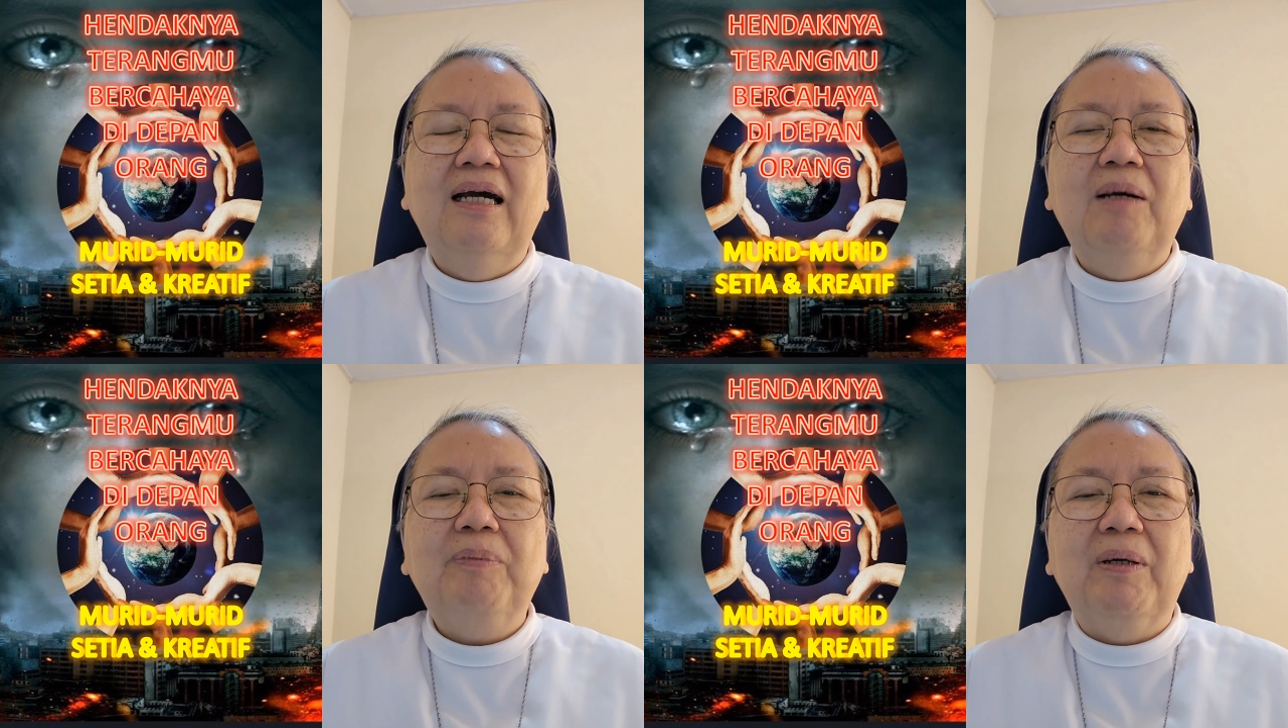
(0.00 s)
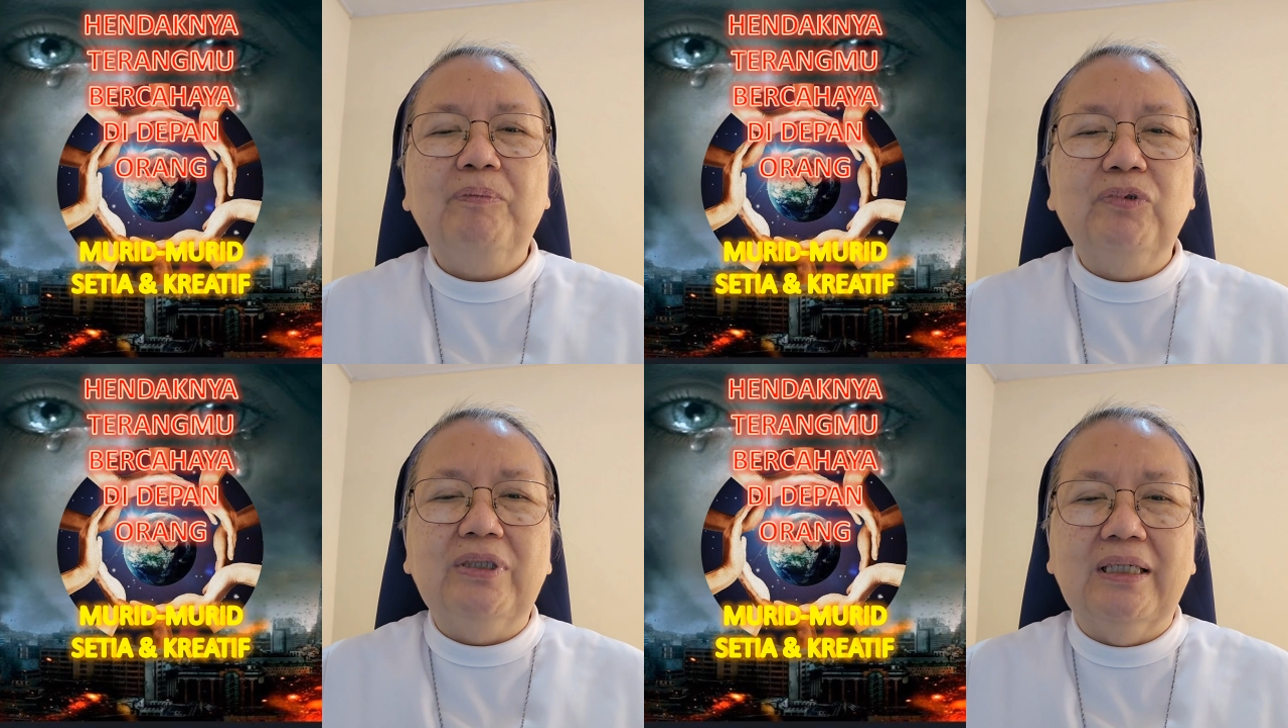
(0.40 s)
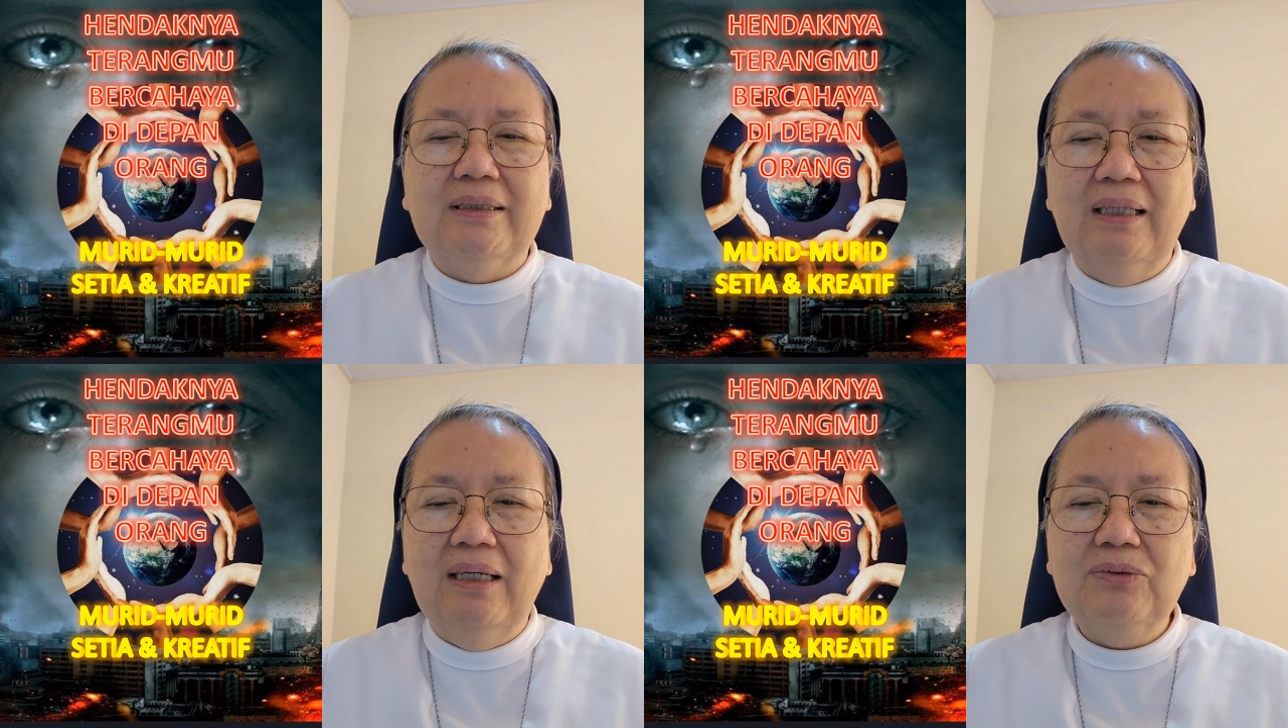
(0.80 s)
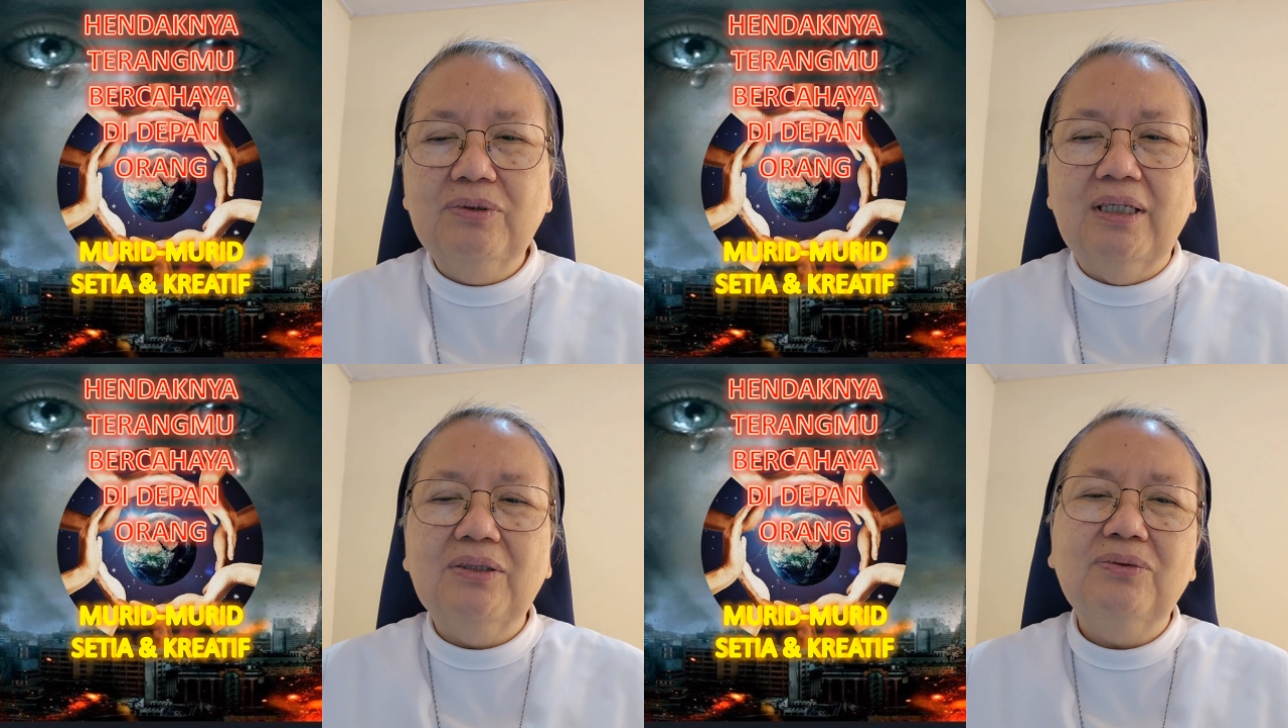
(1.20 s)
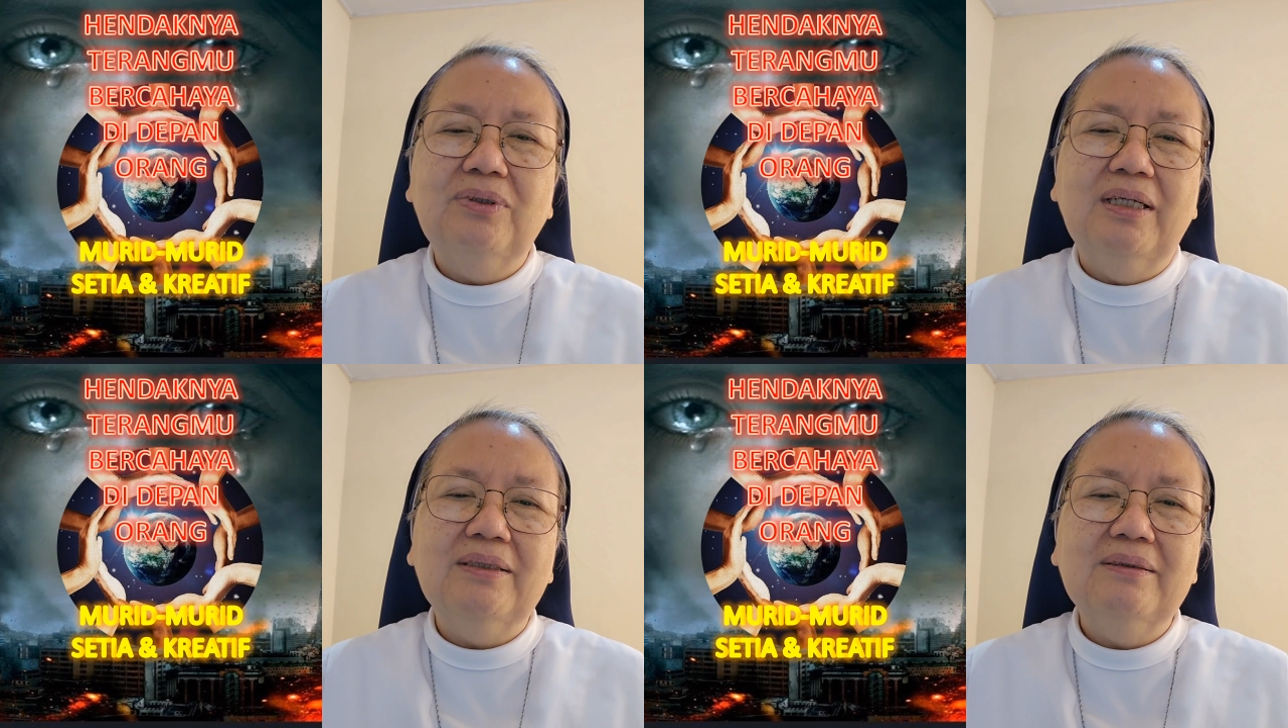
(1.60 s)
Apapun yang dilakukan
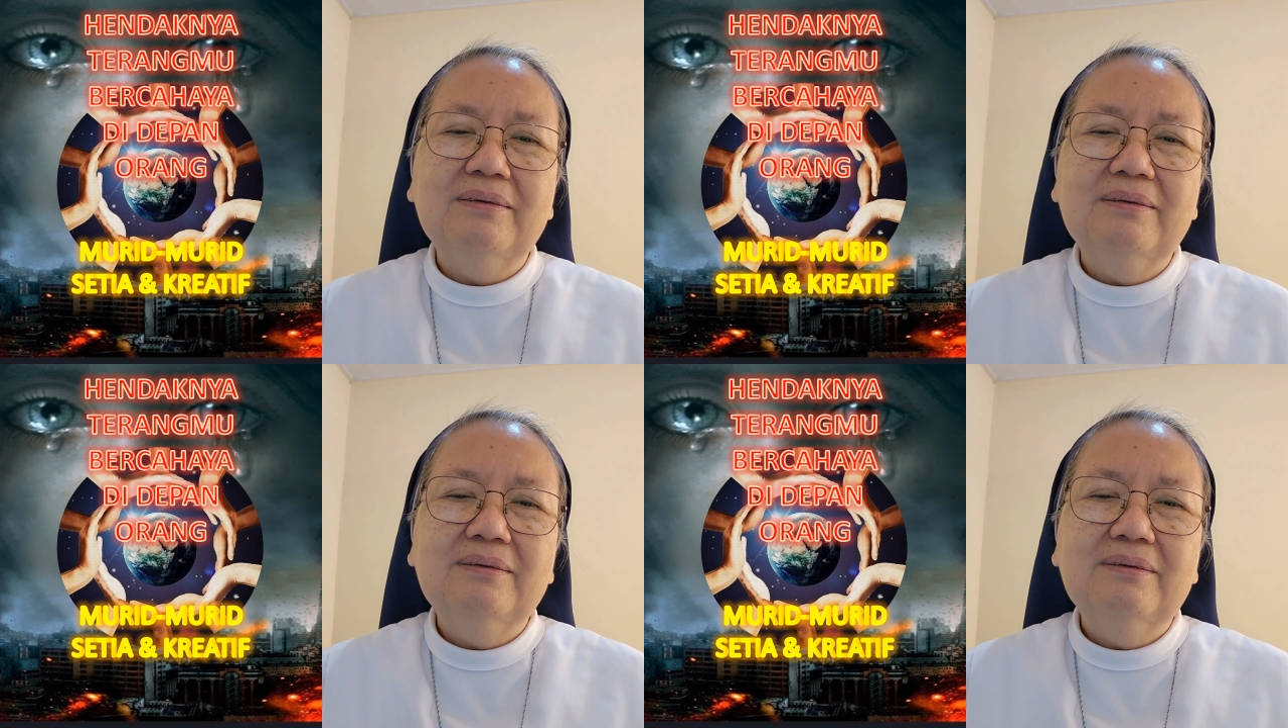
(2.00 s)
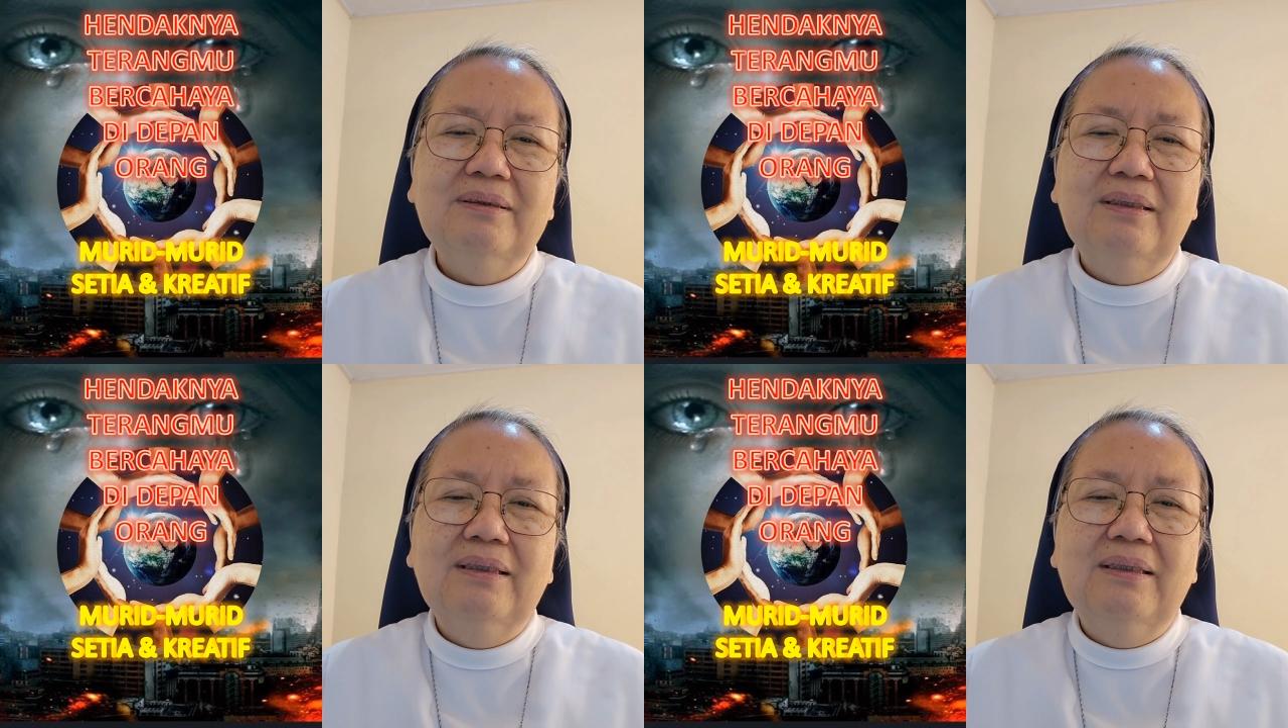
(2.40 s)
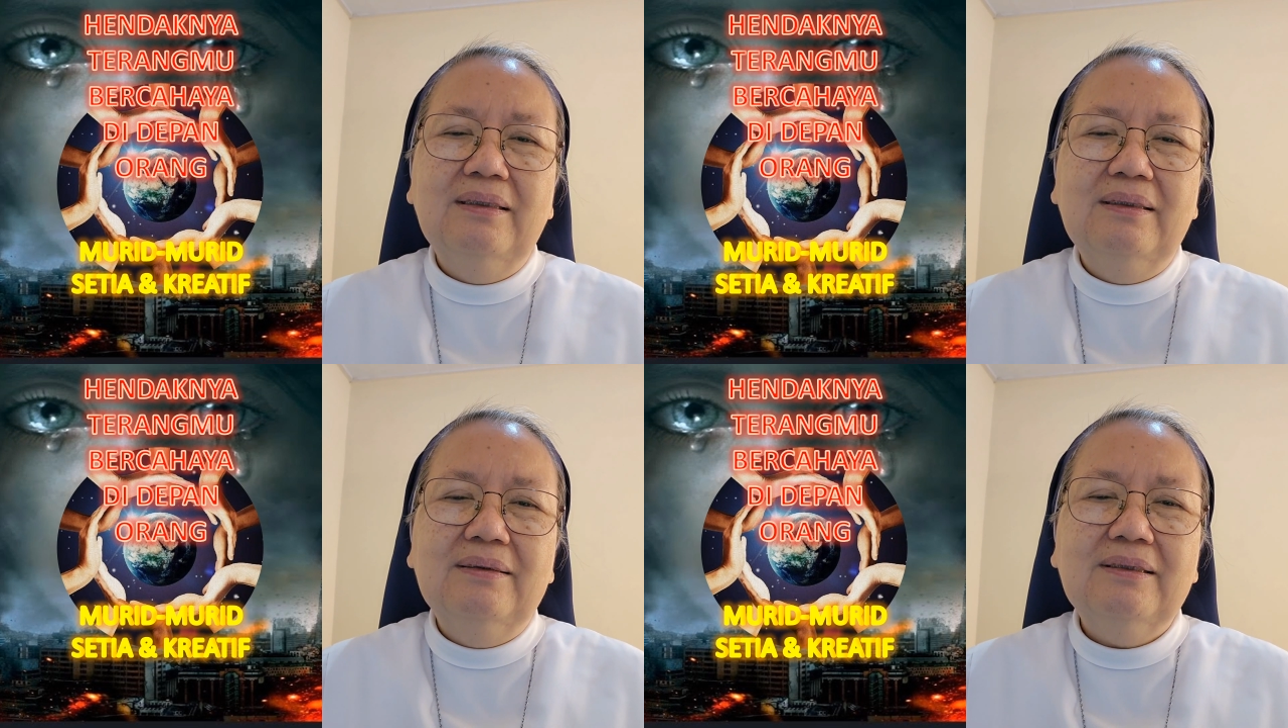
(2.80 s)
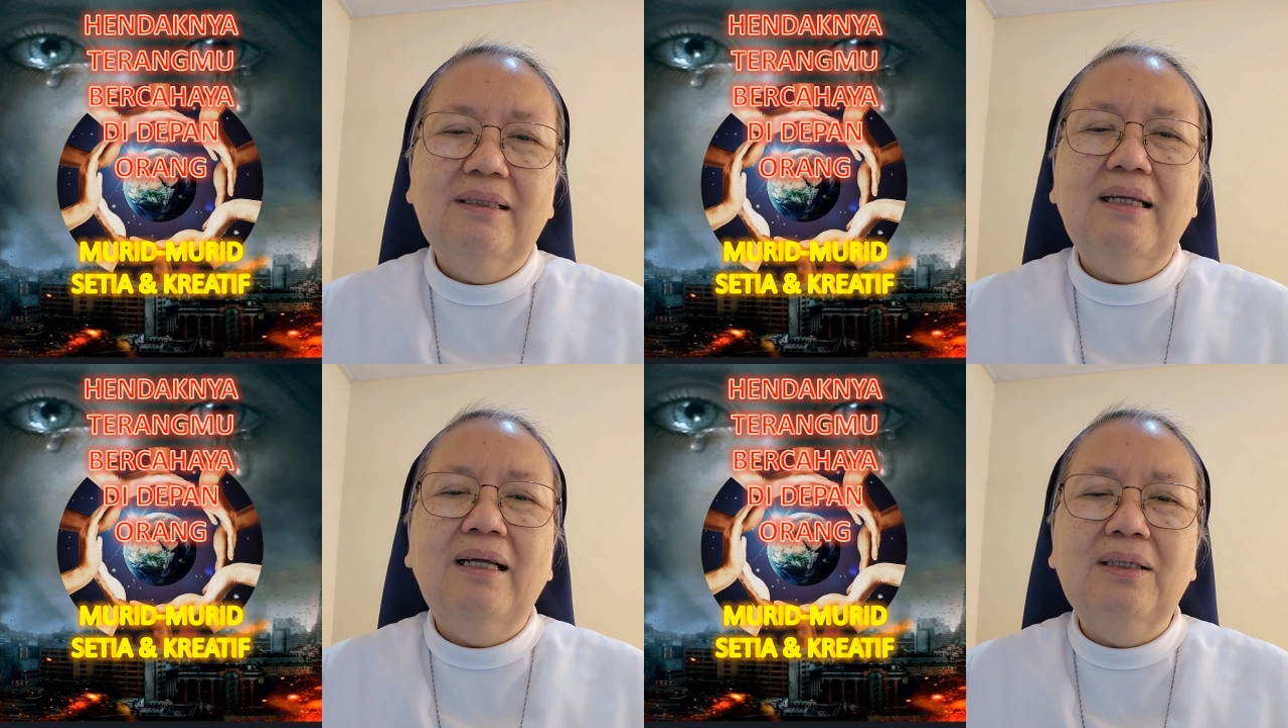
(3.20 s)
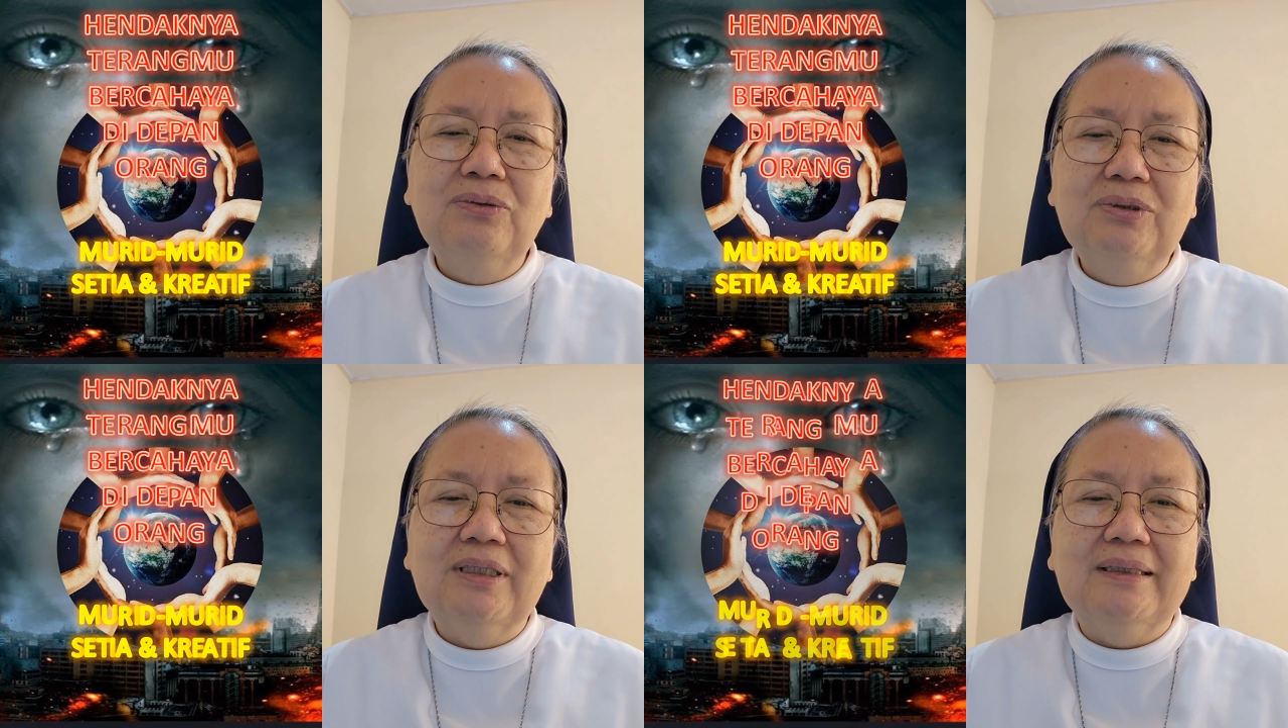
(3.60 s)
Tuhan selalu